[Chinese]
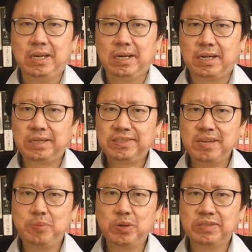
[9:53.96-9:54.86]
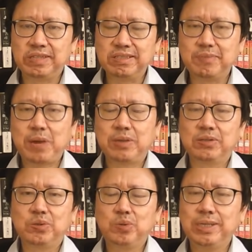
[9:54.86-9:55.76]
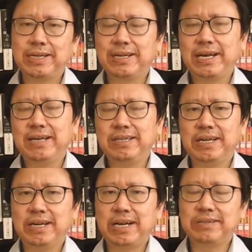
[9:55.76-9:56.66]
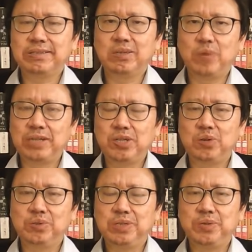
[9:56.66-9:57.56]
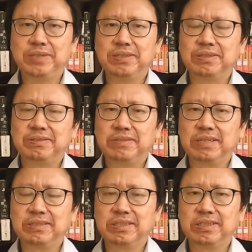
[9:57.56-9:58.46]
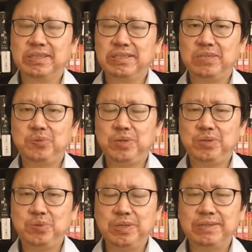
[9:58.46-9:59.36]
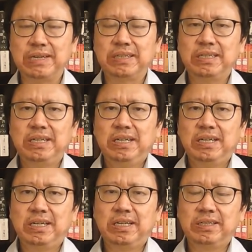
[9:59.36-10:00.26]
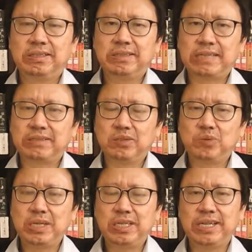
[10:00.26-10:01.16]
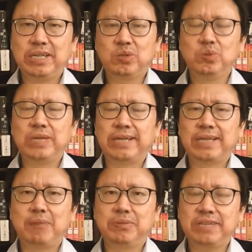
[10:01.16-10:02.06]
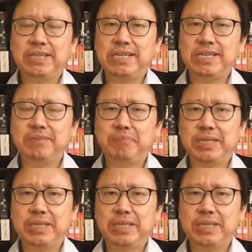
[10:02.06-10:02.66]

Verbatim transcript: 而这波人事变化中最大的看点还是王小红的角色，这个是特勤局局长，呃，但是最近几天突然他不再兼任北